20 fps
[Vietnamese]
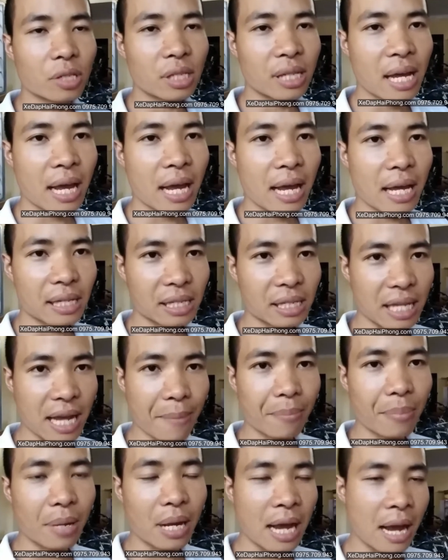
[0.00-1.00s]
xe
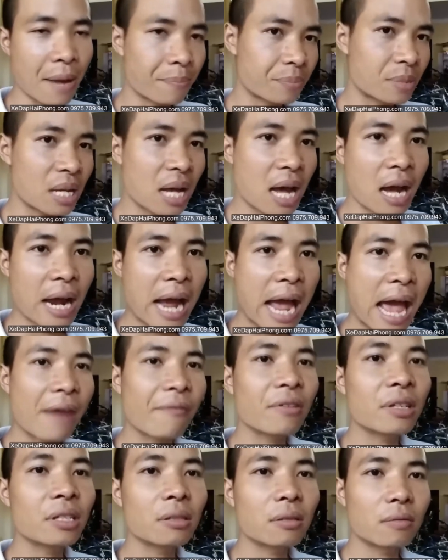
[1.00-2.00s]
xẹp ẹp ra
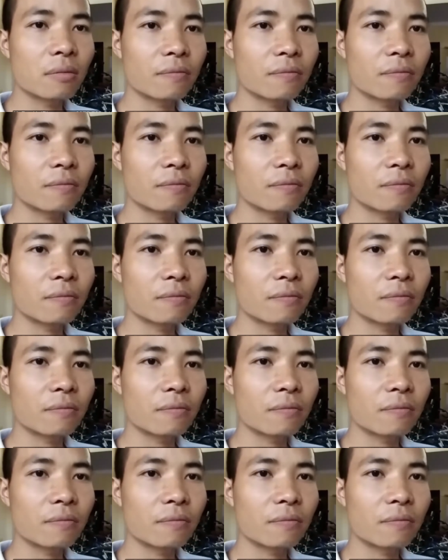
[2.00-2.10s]
ngang với